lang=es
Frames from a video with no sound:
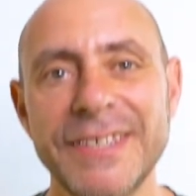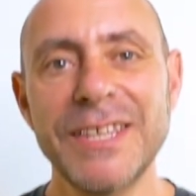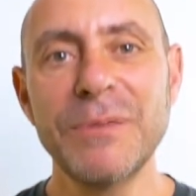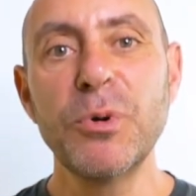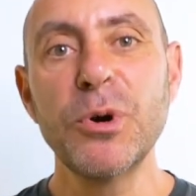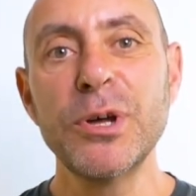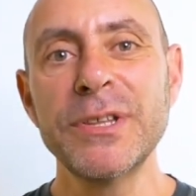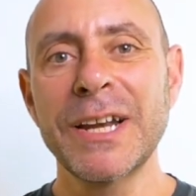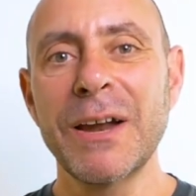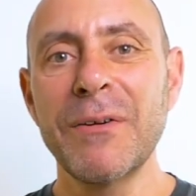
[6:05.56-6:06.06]

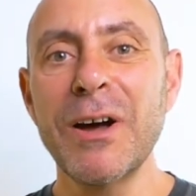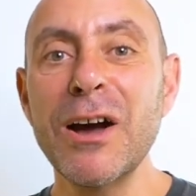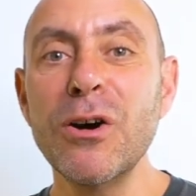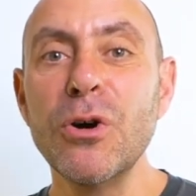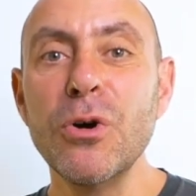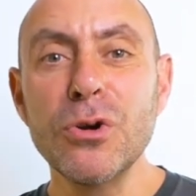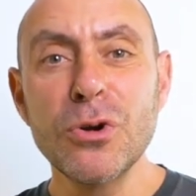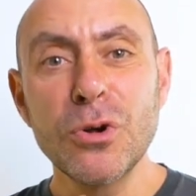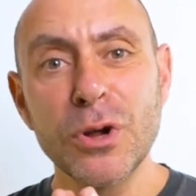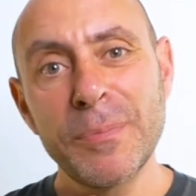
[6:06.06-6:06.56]
tipo de
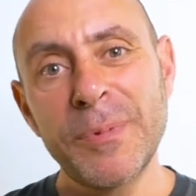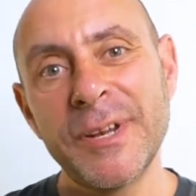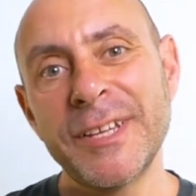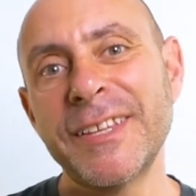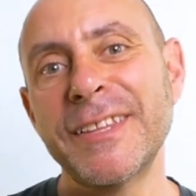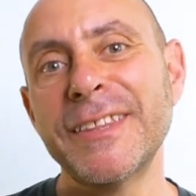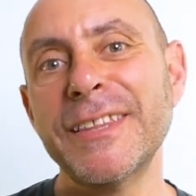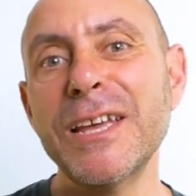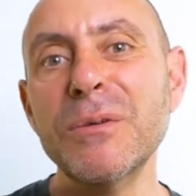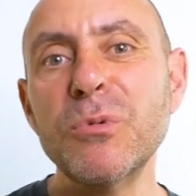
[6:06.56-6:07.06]
trabajo lo que
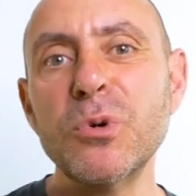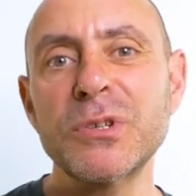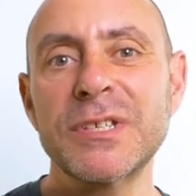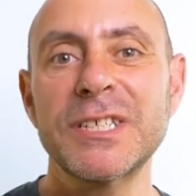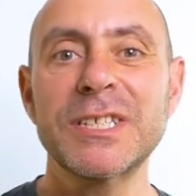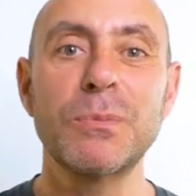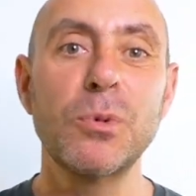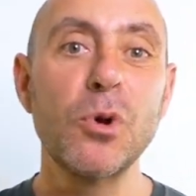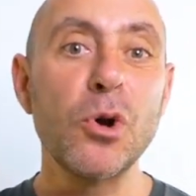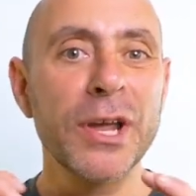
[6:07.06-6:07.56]
pretendemos
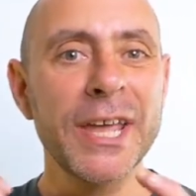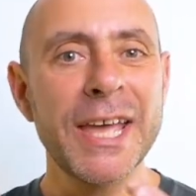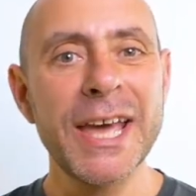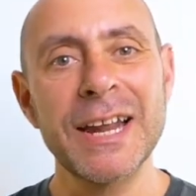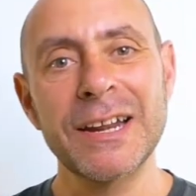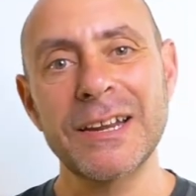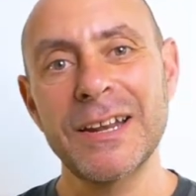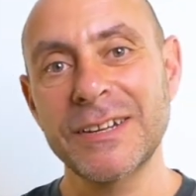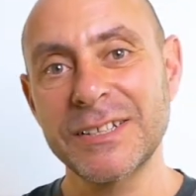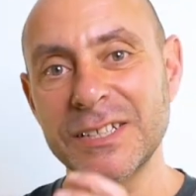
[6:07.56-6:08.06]
es
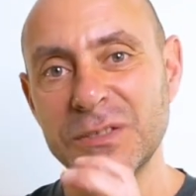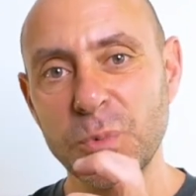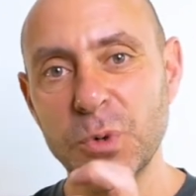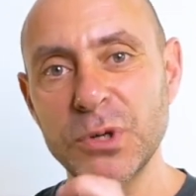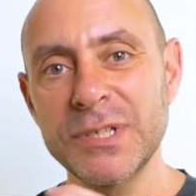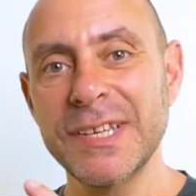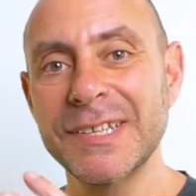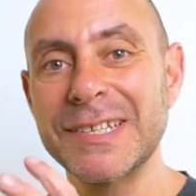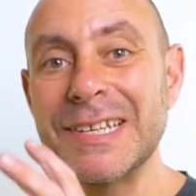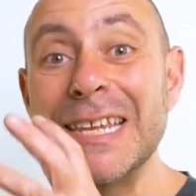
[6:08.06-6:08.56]
bloquear las
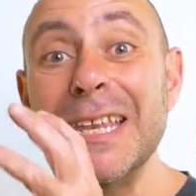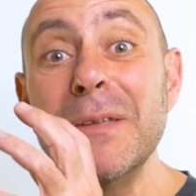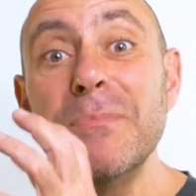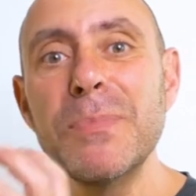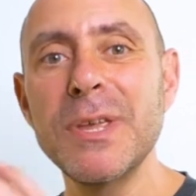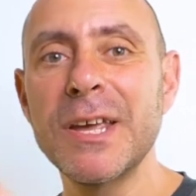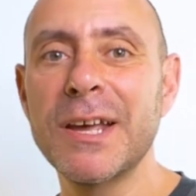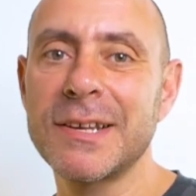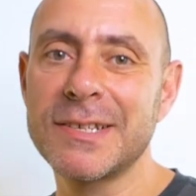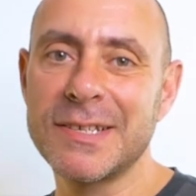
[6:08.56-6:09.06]
respuestas
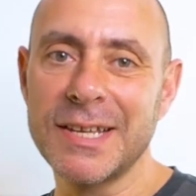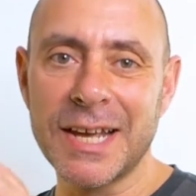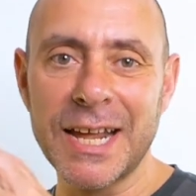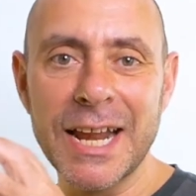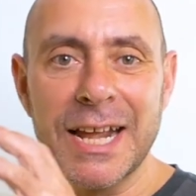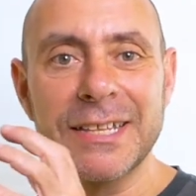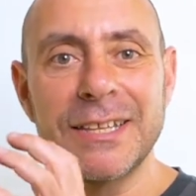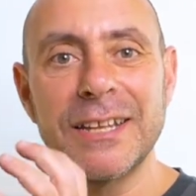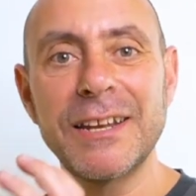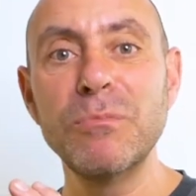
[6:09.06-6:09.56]
límbicas de
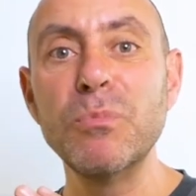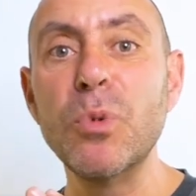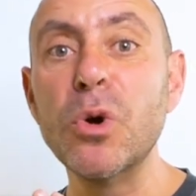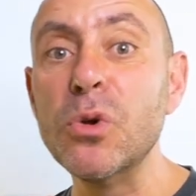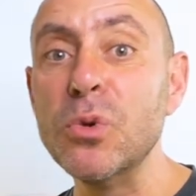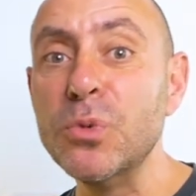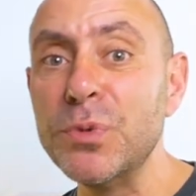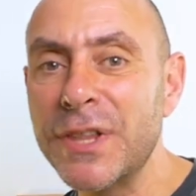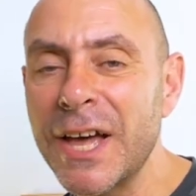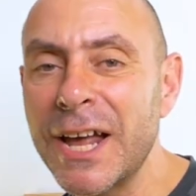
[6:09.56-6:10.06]
carácter
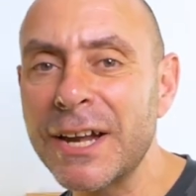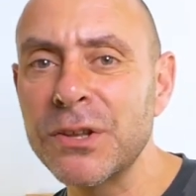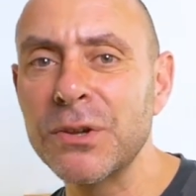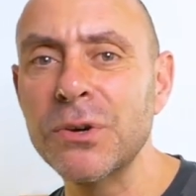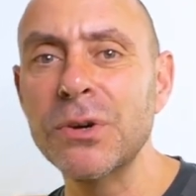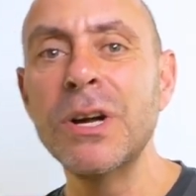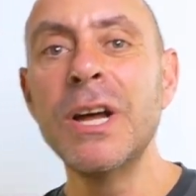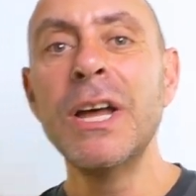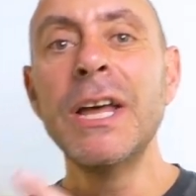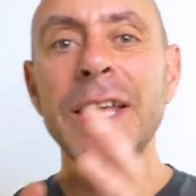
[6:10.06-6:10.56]

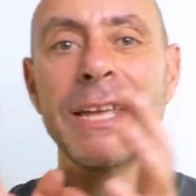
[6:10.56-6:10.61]
involuntario